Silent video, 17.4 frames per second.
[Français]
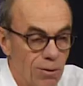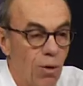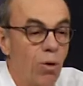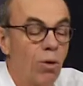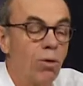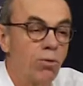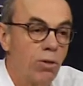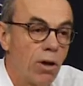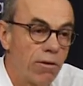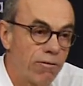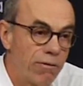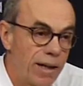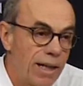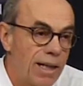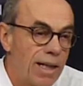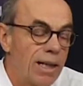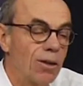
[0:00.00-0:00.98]
On lui a
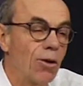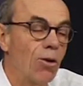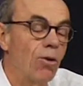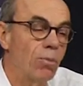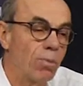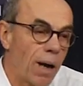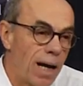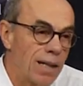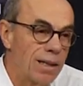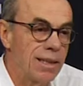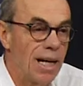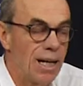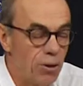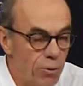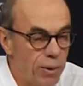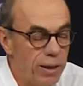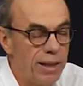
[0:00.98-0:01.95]
fait comprendre à
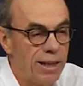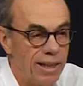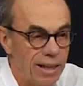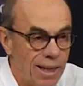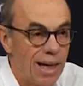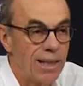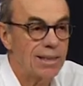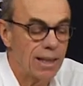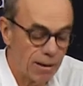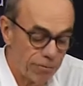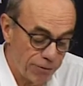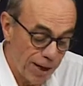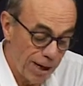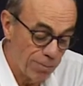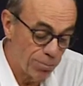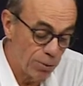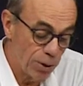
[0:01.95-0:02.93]
lui et à sa
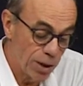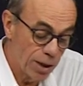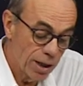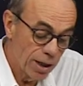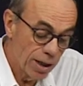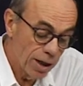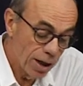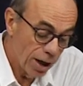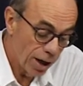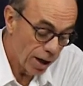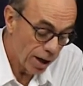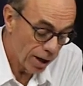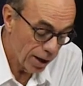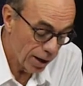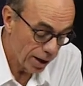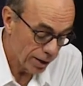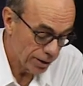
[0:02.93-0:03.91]
femme
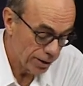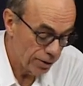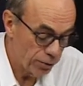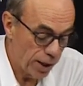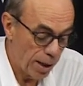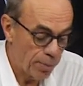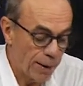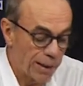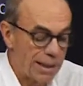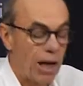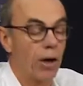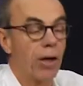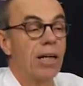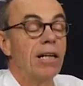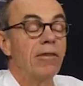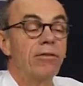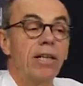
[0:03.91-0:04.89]
euh, qui voulait prendre la
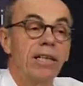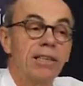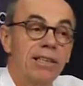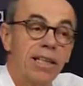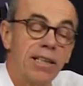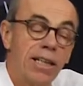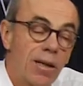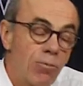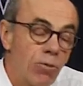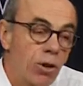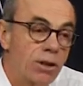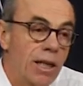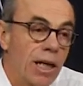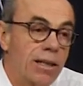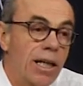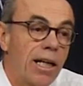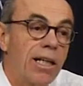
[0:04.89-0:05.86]
relève qu'ils étaient mieux de
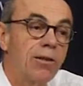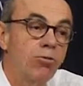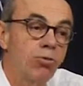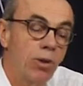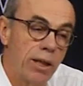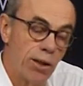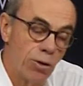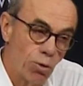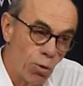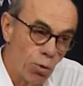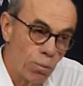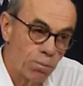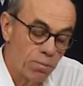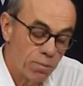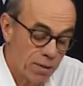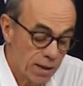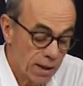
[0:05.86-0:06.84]
s'en aller tous les deux.
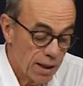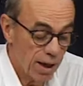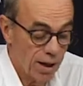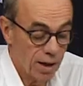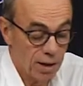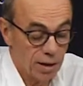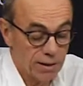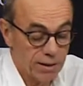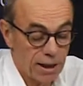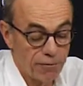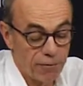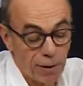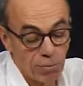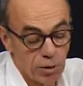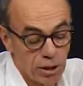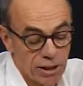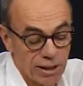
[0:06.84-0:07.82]
Euh, sa
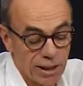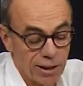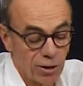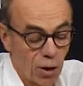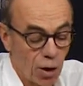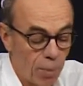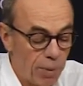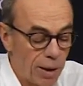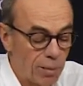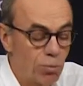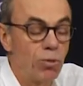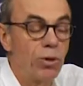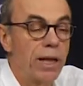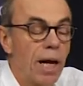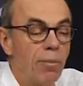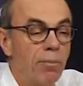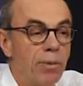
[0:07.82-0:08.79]
femme disait que Robert
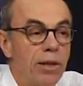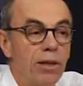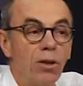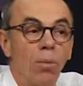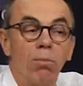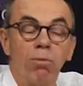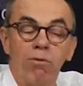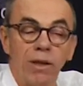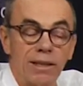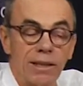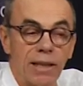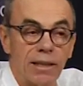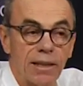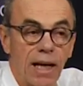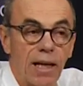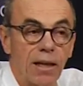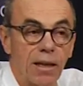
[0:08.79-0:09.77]
Mugabe ne pouvait,
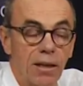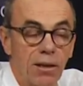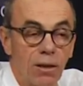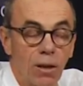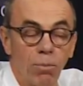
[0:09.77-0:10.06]
être, ne